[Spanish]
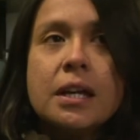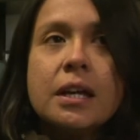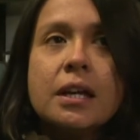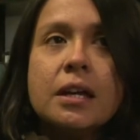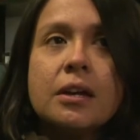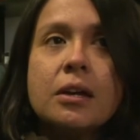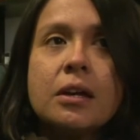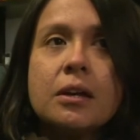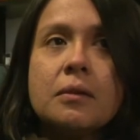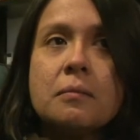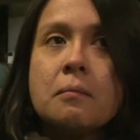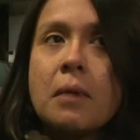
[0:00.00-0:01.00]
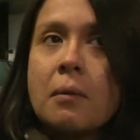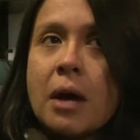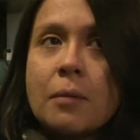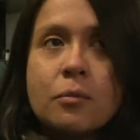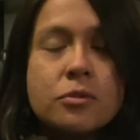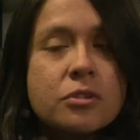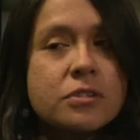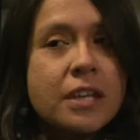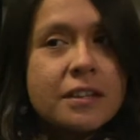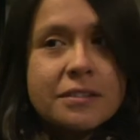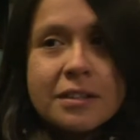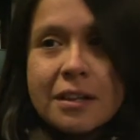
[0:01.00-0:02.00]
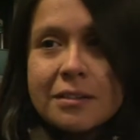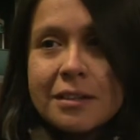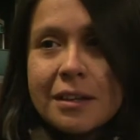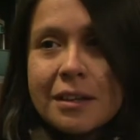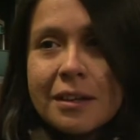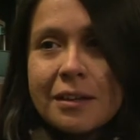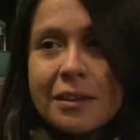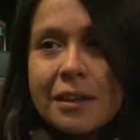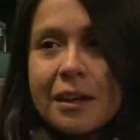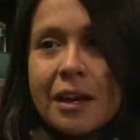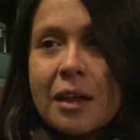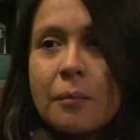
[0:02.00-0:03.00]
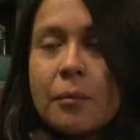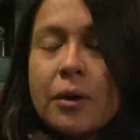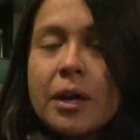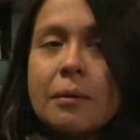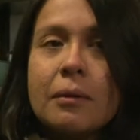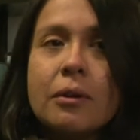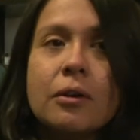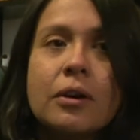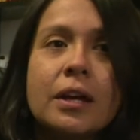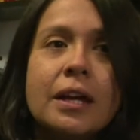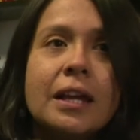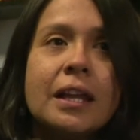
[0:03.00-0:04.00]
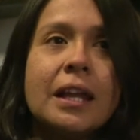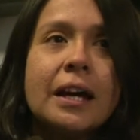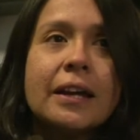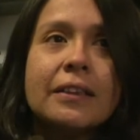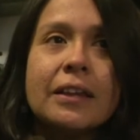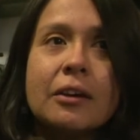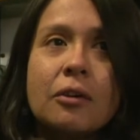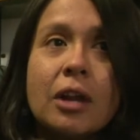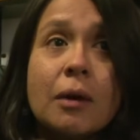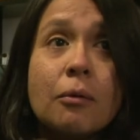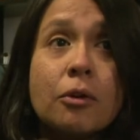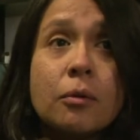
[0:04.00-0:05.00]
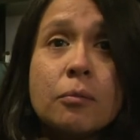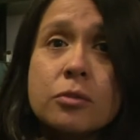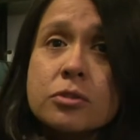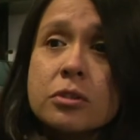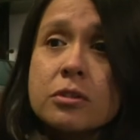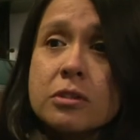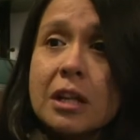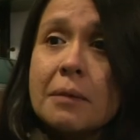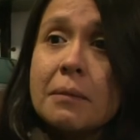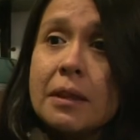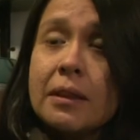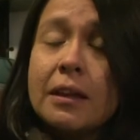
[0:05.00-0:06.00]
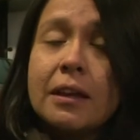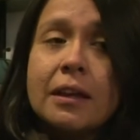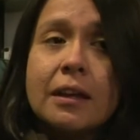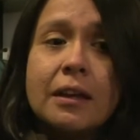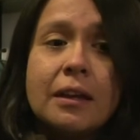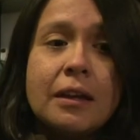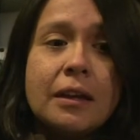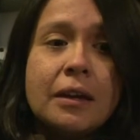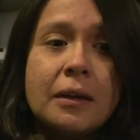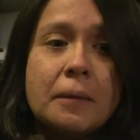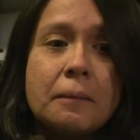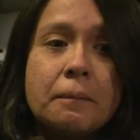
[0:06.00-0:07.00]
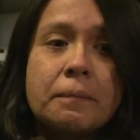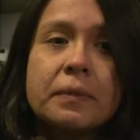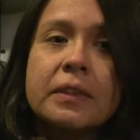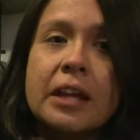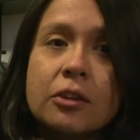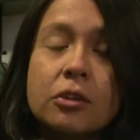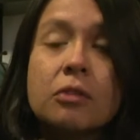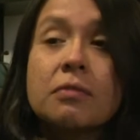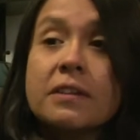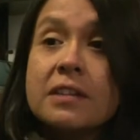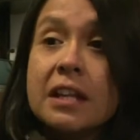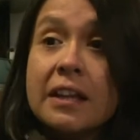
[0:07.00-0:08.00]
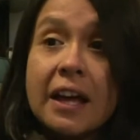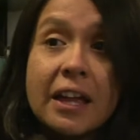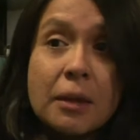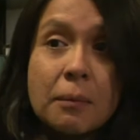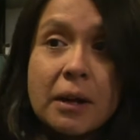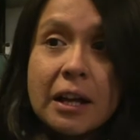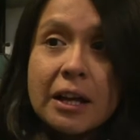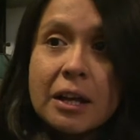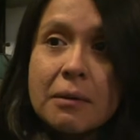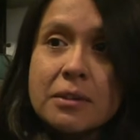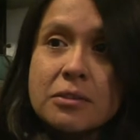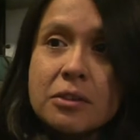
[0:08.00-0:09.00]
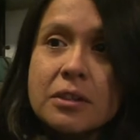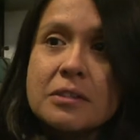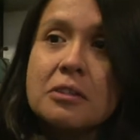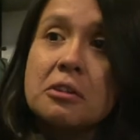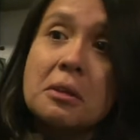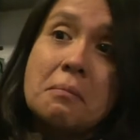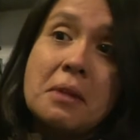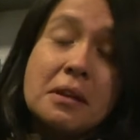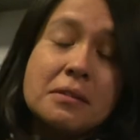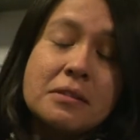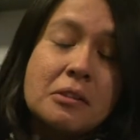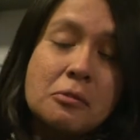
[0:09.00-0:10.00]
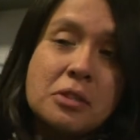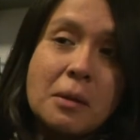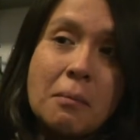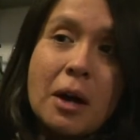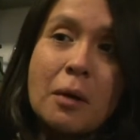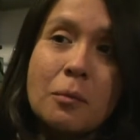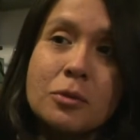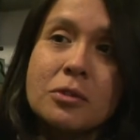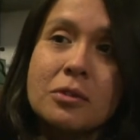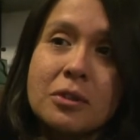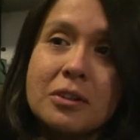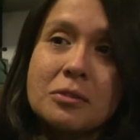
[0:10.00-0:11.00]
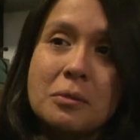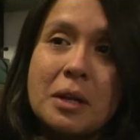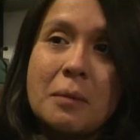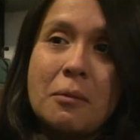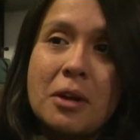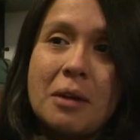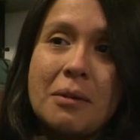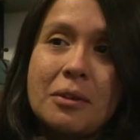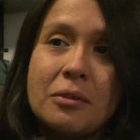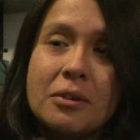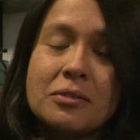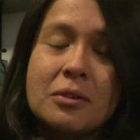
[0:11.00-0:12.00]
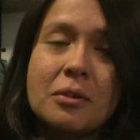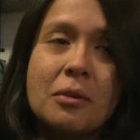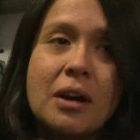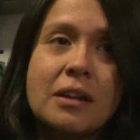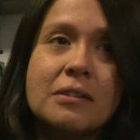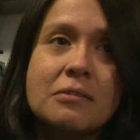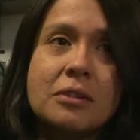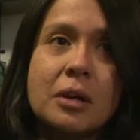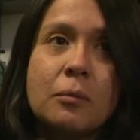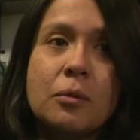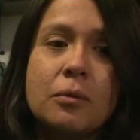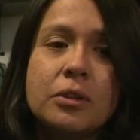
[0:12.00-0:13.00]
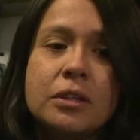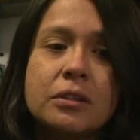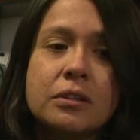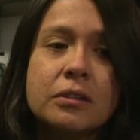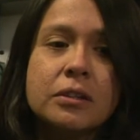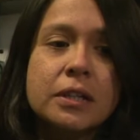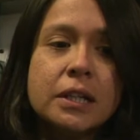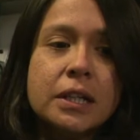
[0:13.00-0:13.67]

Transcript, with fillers: Eh, hay muchos extras de, de, cada pueblo, la gente colaboró mucho, no solamente eh, dándonos facilidades para las grabaciones, sino también se entusiasmaba mucho con que estuviéramos grabando en estos lugares y eso era muy bonito, ¿no?